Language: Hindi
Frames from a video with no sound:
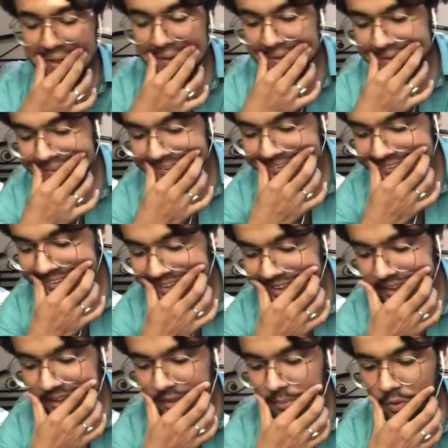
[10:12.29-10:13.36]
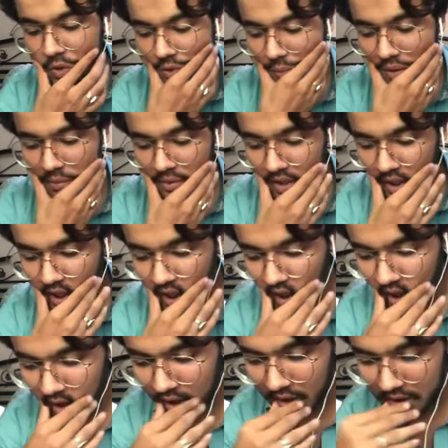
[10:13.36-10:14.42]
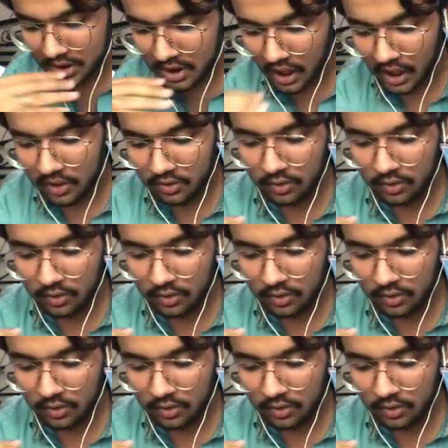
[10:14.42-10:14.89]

भाई इस डेली मोड पे हमें ये करना था कि